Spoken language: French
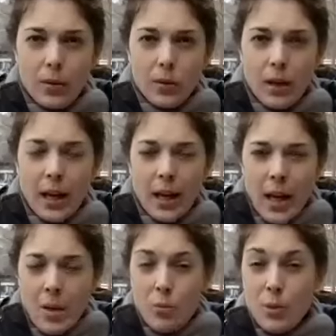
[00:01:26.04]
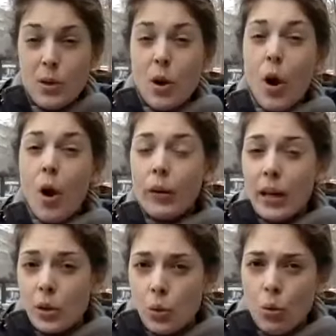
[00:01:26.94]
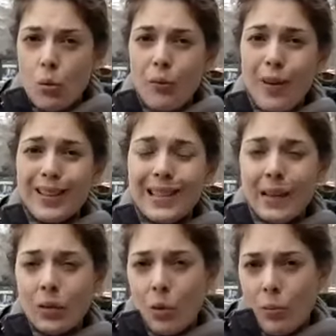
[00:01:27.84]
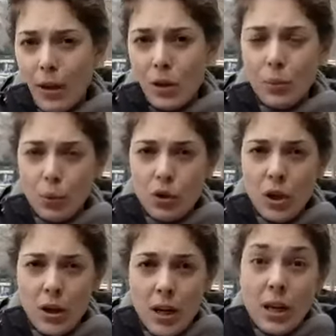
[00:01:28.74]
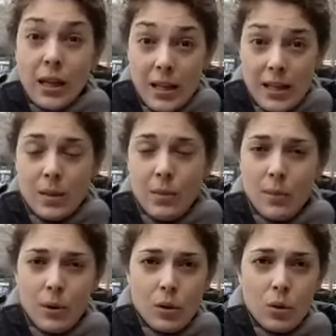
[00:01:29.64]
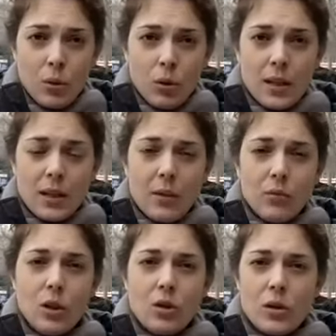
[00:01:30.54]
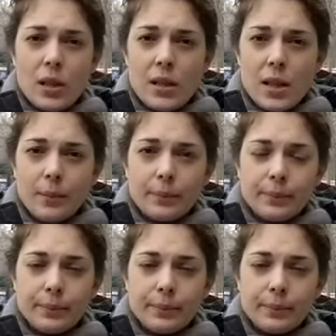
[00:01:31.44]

nationale, puis une grande action le 24 mars prochain, ici même, sur cette avenue des Champs-Élysées.